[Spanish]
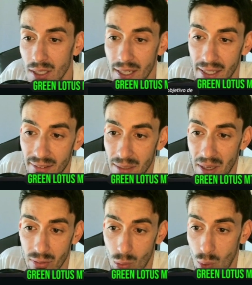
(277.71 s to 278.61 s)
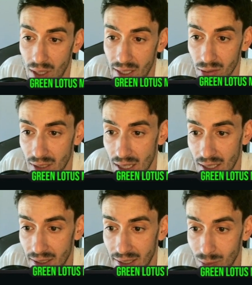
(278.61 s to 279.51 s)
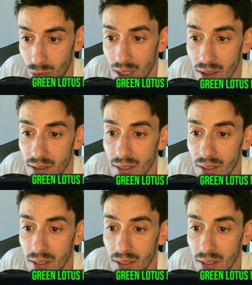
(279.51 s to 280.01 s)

en este mazo cualquier otra criatura,